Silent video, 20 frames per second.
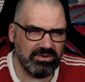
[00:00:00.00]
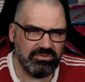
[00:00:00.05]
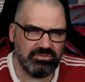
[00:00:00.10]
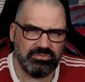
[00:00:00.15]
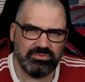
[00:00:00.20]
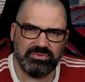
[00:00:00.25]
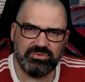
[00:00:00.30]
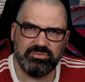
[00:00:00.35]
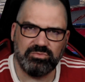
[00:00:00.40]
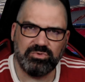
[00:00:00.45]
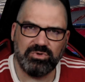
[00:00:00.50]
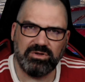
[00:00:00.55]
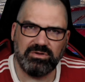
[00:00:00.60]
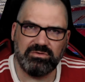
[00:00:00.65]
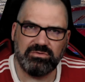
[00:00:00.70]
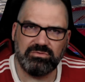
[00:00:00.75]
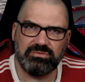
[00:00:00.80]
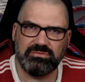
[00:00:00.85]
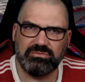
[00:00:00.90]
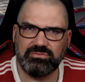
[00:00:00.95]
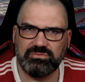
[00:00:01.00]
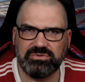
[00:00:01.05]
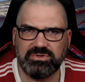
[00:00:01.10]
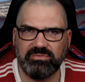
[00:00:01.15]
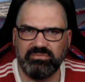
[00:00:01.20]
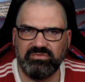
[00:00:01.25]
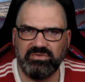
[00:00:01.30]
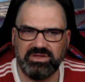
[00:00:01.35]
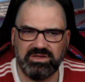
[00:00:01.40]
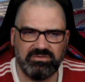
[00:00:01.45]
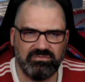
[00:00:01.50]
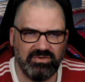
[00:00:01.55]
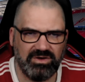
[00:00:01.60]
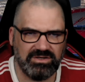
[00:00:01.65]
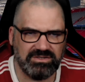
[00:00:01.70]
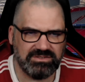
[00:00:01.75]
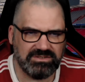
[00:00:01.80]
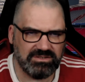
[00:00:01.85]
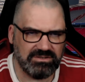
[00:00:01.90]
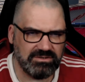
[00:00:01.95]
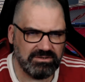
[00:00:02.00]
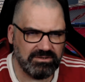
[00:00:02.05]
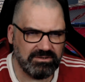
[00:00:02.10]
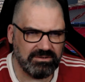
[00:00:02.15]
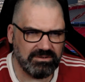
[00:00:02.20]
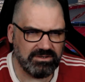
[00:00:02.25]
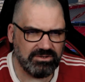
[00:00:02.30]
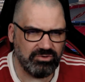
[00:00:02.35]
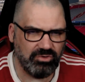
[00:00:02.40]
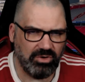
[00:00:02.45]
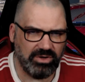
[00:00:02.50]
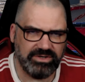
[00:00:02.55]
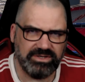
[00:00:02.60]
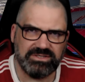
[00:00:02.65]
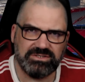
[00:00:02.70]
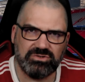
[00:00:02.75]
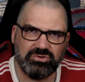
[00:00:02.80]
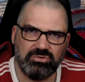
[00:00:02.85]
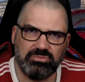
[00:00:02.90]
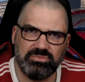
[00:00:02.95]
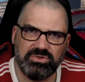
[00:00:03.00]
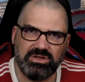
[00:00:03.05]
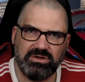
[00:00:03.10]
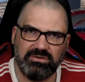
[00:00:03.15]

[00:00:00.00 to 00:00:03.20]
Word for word: Über, unterm Flick war es äh, genau andersrum.